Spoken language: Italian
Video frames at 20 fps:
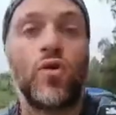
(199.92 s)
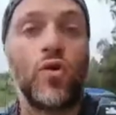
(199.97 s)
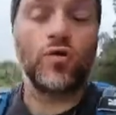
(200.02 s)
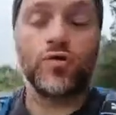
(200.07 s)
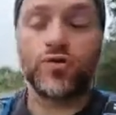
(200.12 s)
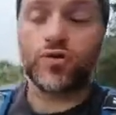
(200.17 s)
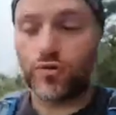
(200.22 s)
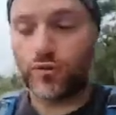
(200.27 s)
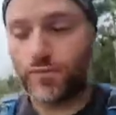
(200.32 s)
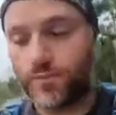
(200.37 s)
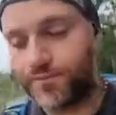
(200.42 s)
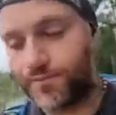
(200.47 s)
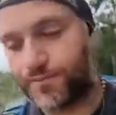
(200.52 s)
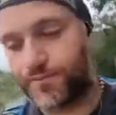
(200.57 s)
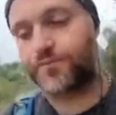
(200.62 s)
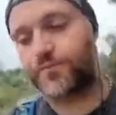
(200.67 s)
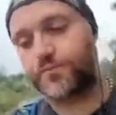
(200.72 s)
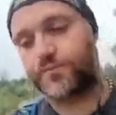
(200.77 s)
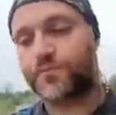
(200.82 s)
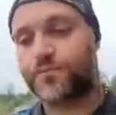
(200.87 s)
Dogozo,
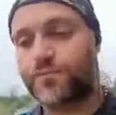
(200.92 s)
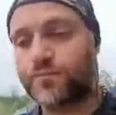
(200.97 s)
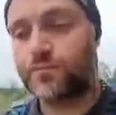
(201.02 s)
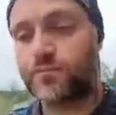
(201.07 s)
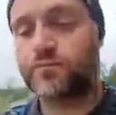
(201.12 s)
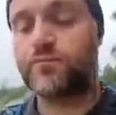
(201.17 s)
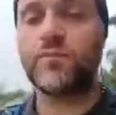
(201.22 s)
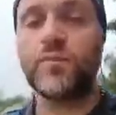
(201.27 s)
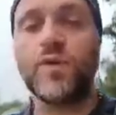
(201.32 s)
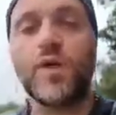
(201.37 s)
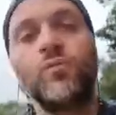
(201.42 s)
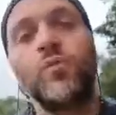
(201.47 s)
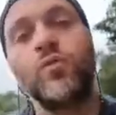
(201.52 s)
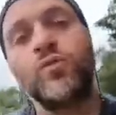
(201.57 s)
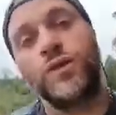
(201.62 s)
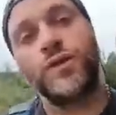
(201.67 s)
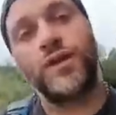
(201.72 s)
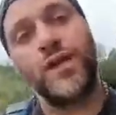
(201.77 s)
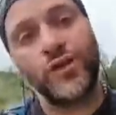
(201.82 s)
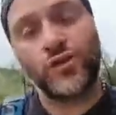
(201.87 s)

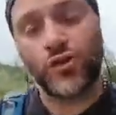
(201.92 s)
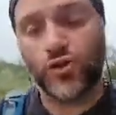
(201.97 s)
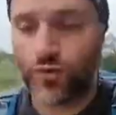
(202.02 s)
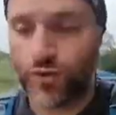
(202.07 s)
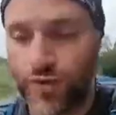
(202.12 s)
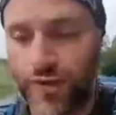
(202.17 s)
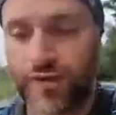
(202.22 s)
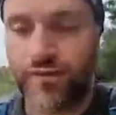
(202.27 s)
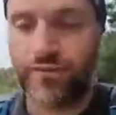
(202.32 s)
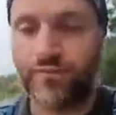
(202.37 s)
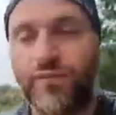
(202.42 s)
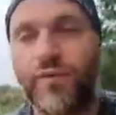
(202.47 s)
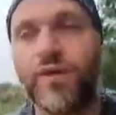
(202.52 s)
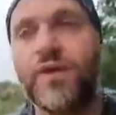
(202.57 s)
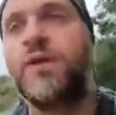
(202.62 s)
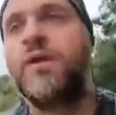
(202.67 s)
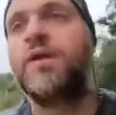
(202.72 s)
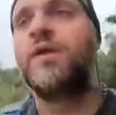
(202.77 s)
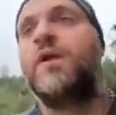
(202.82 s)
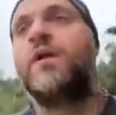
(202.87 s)
Monte della Gioia.
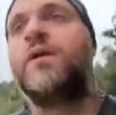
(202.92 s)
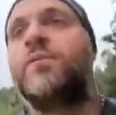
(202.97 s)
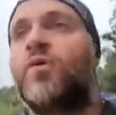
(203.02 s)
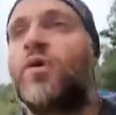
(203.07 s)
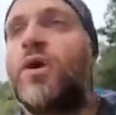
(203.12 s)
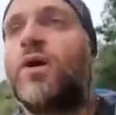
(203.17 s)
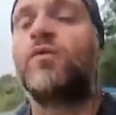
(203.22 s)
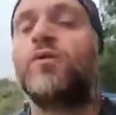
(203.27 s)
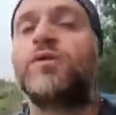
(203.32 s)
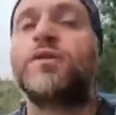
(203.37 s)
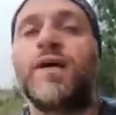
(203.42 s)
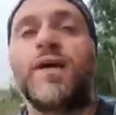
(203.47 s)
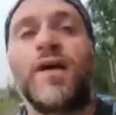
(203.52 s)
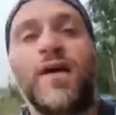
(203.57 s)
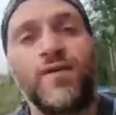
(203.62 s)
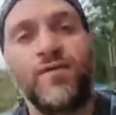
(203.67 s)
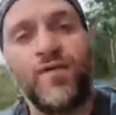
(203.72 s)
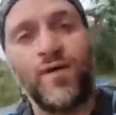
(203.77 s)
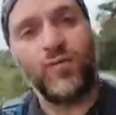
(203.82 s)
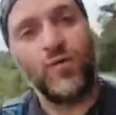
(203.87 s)
Una volta
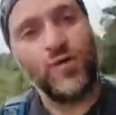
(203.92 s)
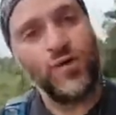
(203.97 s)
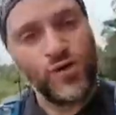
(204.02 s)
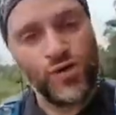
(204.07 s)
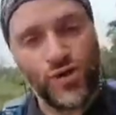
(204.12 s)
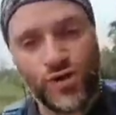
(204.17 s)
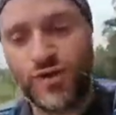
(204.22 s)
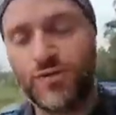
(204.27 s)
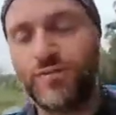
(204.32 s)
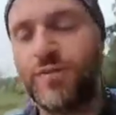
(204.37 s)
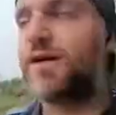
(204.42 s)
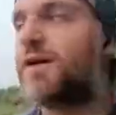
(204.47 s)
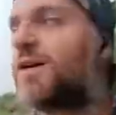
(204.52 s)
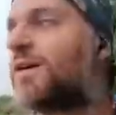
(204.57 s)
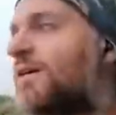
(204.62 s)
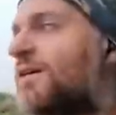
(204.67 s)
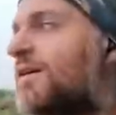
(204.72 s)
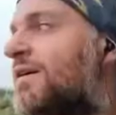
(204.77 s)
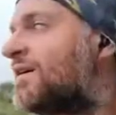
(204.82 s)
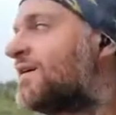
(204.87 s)
che arriviamo lì in cima
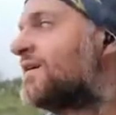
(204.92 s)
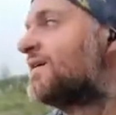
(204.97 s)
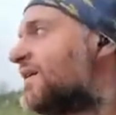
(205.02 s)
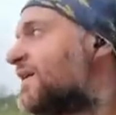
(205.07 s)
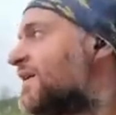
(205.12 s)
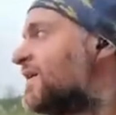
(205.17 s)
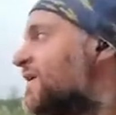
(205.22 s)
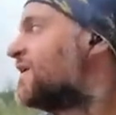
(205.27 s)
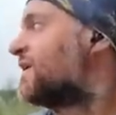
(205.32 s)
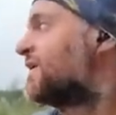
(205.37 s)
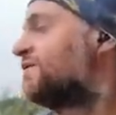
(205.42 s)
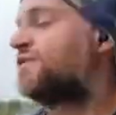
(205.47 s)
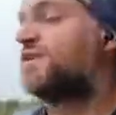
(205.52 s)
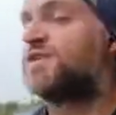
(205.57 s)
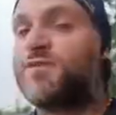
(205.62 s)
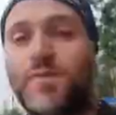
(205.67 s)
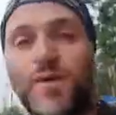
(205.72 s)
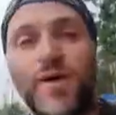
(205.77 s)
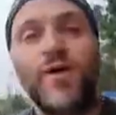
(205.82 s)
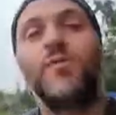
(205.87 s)
vi
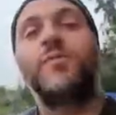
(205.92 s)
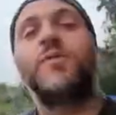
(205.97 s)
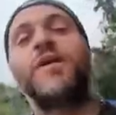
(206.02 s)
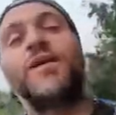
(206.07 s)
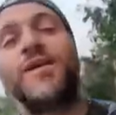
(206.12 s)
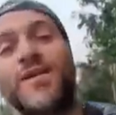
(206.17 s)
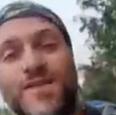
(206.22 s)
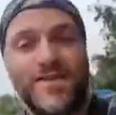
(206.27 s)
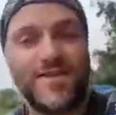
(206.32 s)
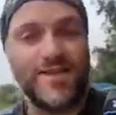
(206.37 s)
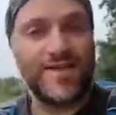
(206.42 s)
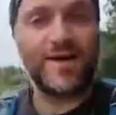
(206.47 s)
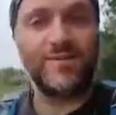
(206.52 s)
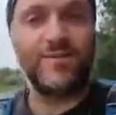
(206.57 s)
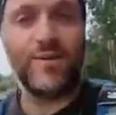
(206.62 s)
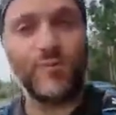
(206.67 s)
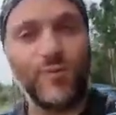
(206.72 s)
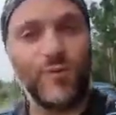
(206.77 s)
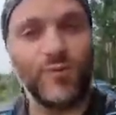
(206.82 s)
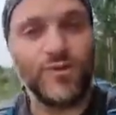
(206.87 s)
spiego perché si
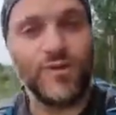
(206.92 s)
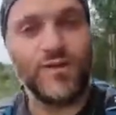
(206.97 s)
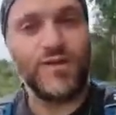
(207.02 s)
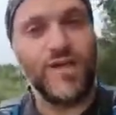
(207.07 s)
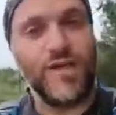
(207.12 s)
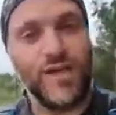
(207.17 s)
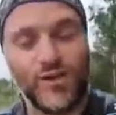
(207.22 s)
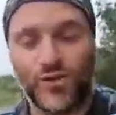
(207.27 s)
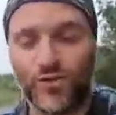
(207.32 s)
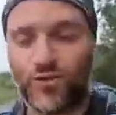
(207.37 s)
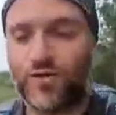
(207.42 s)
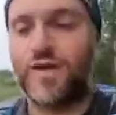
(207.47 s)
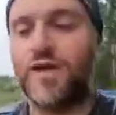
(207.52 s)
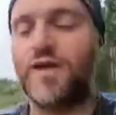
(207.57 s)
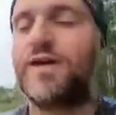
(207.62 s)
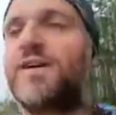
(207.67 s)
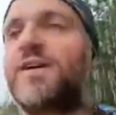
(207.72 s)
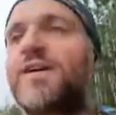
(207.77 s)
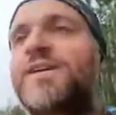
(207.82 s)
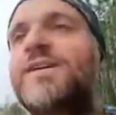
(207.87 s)
chiama Monte della
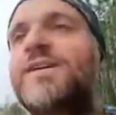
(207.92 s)
Gioia.